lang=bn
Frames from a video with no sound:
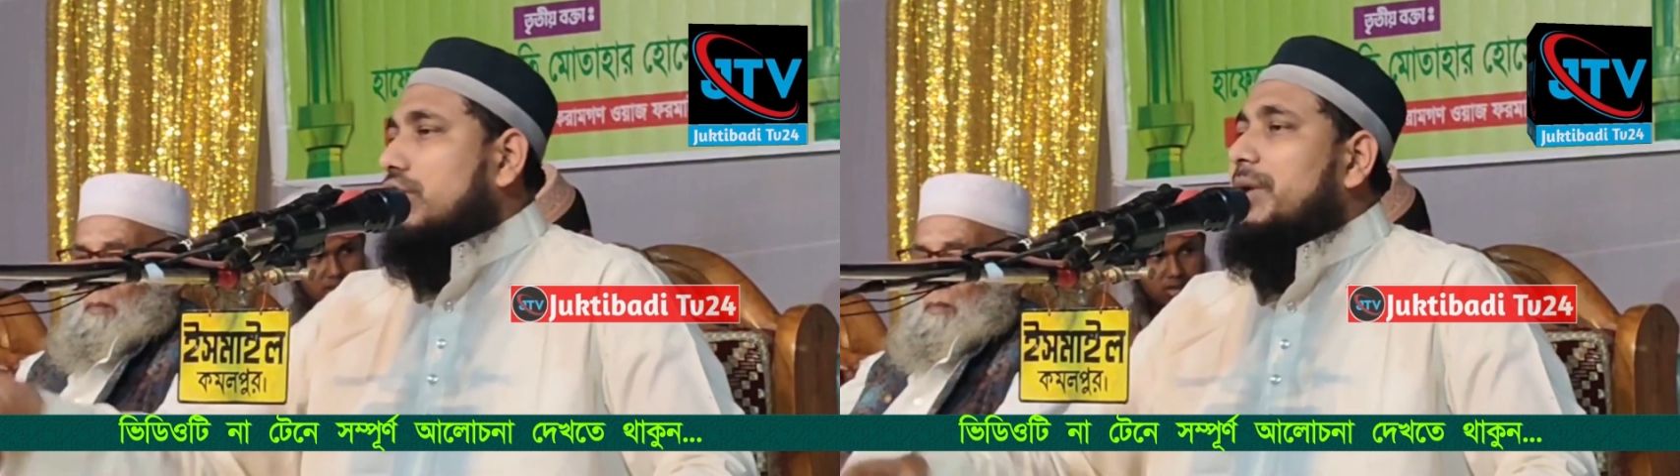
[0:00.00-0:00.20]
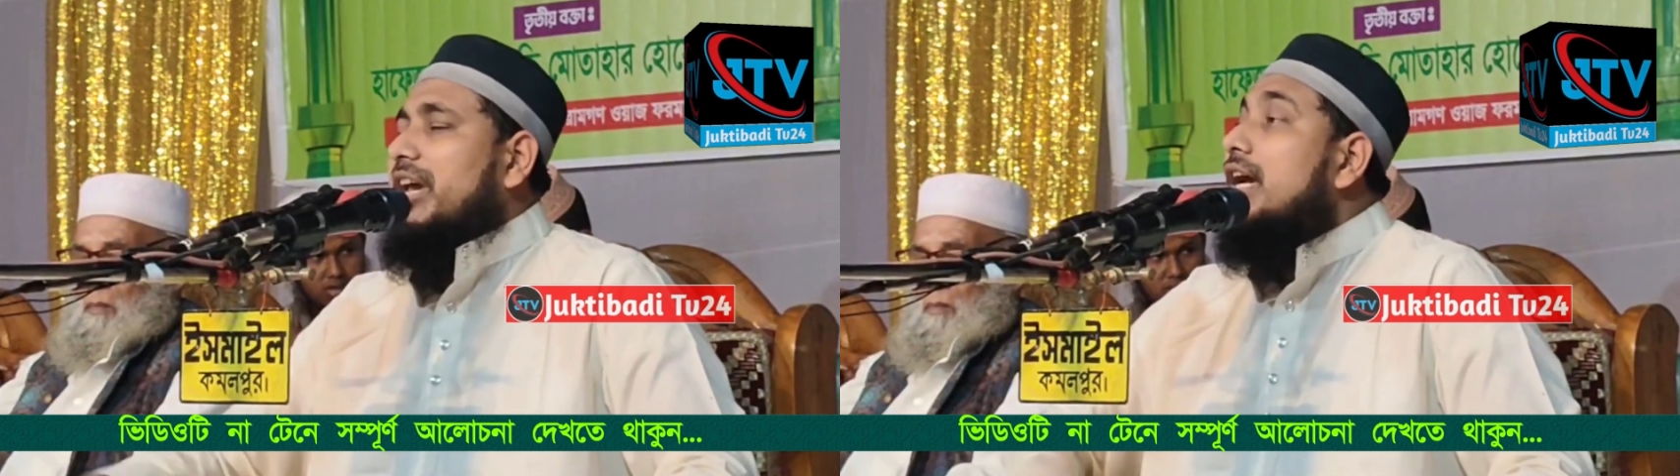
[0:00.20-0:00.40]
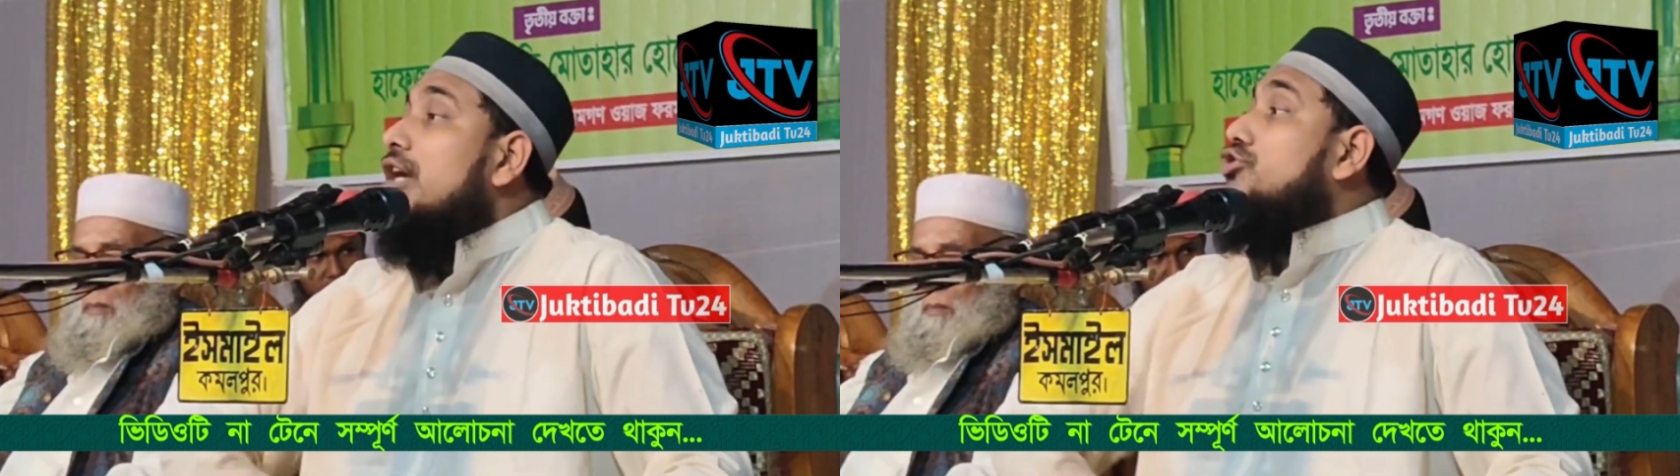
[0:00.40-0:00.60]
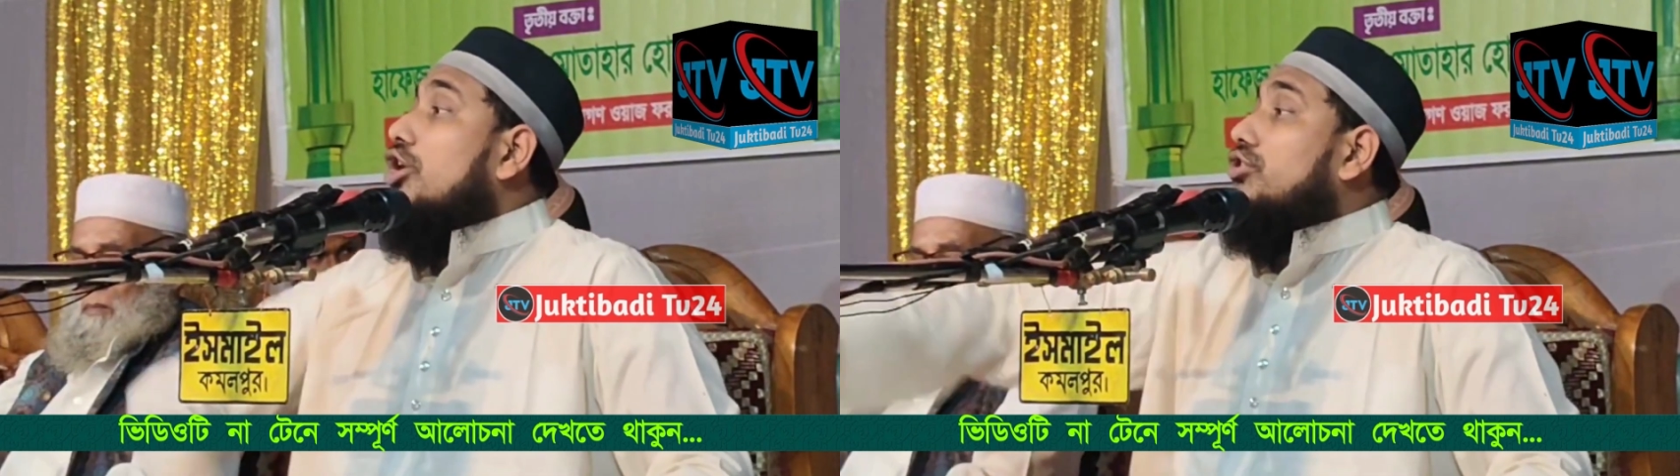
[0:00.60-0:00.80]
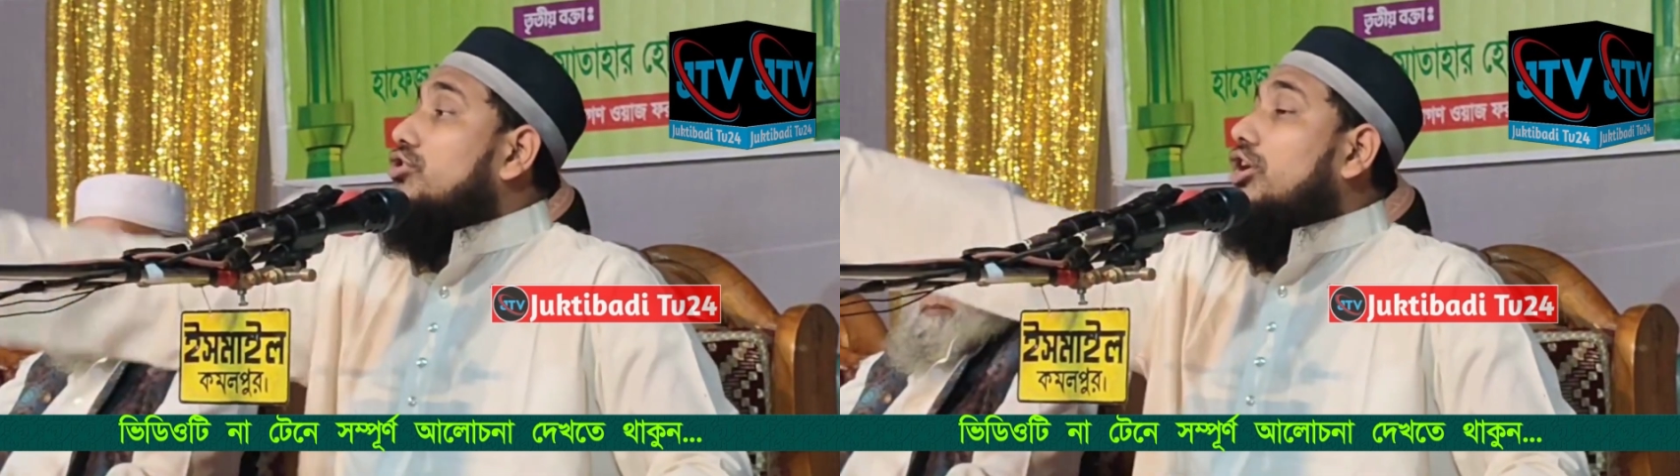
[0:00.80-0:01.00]
ছবি
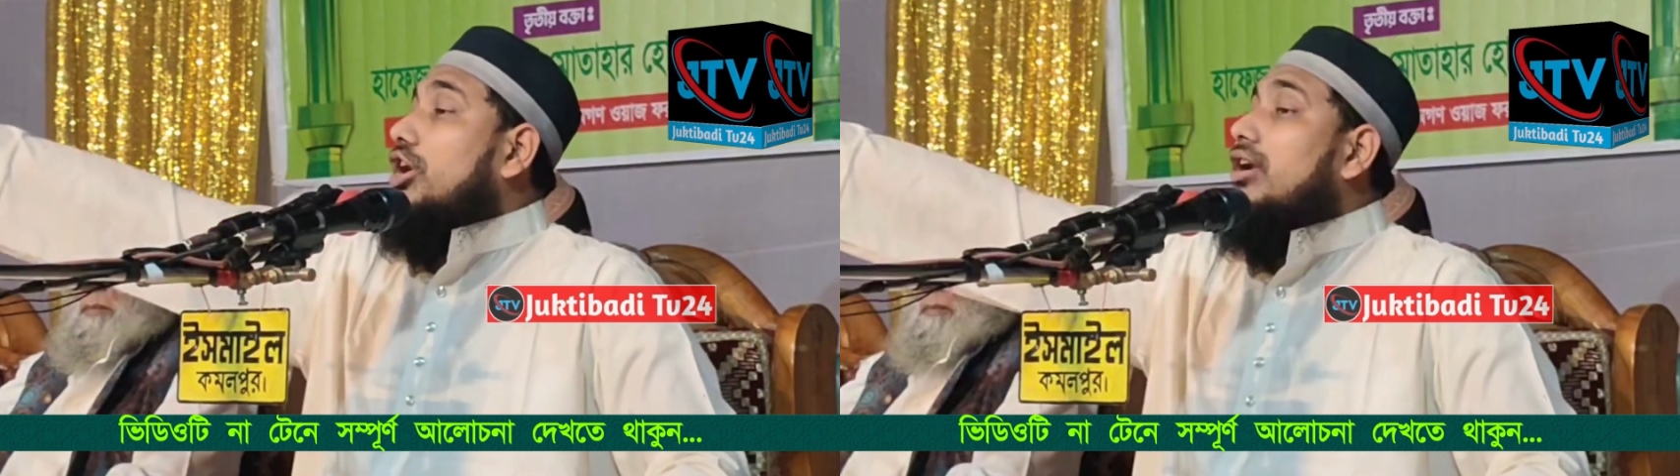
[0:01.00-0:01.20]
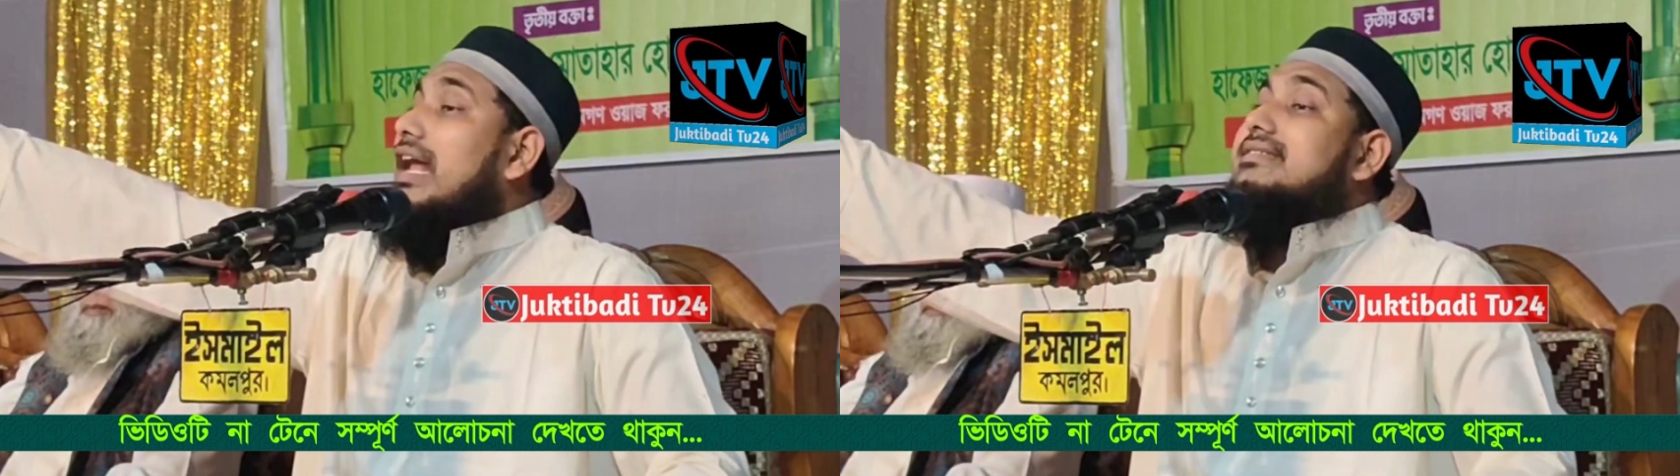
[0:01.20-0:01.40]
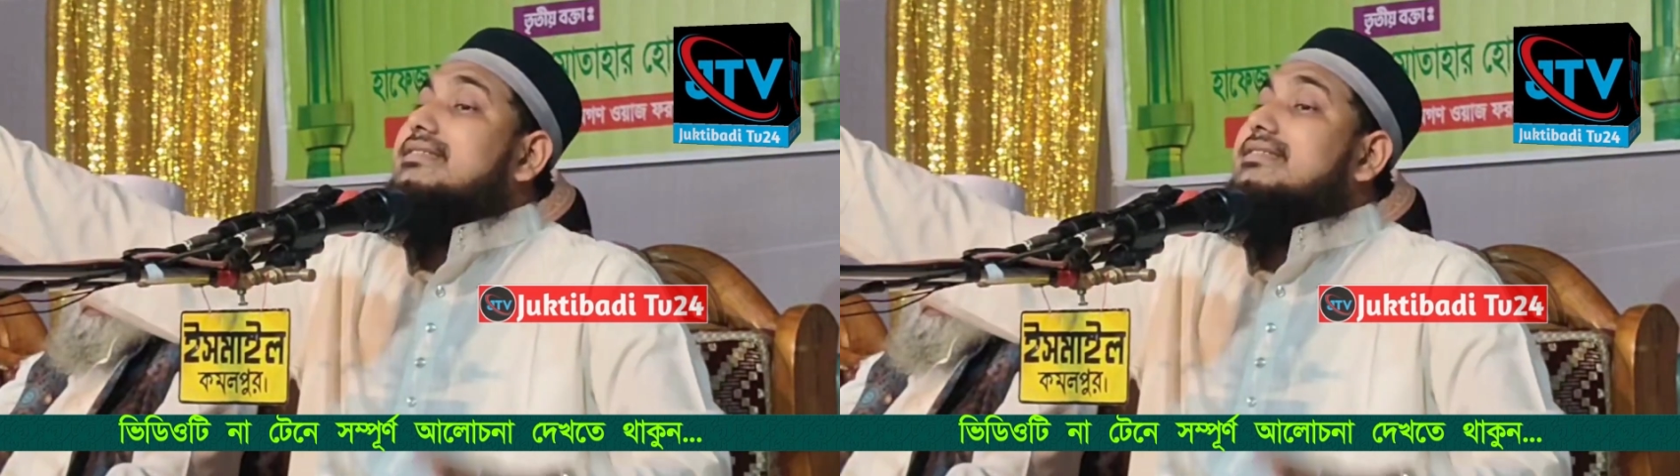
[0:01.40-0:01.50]
চোদ্দ কিলো